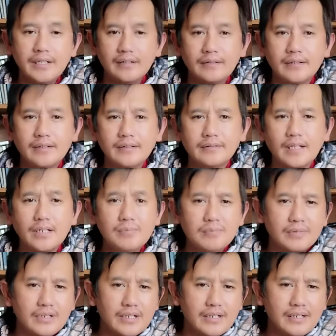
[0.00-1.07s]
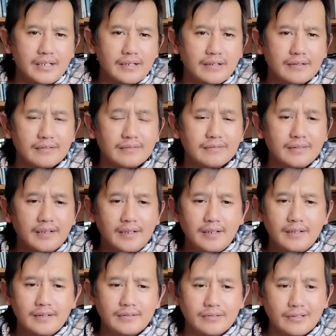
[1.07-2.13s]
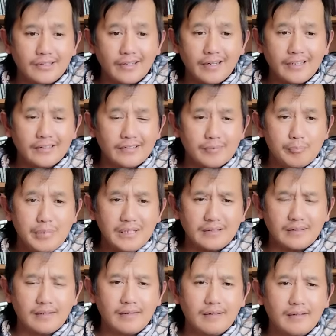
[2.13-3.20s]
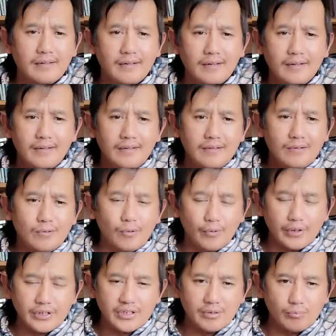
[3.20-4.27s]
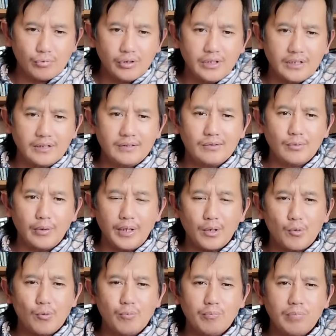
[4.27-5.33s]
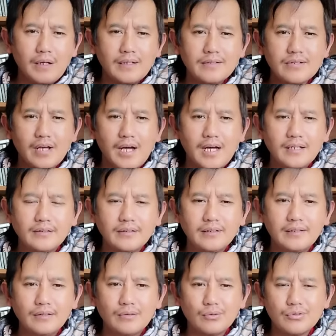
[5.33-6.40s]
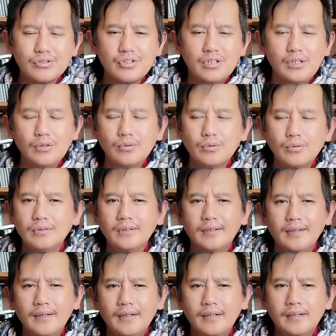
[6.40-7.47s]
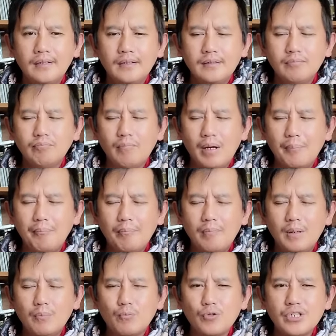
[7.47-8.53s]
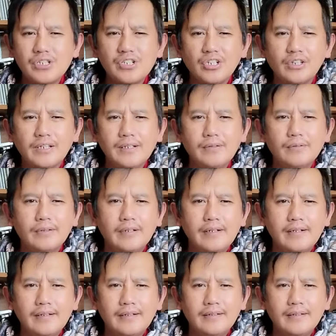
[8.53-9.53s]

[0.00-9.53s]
jay tadum, di ay ni grinder bit. Ure ni bunang, ure kumpay sa kaate, kutsilyo. Ma mabuisit tayo nga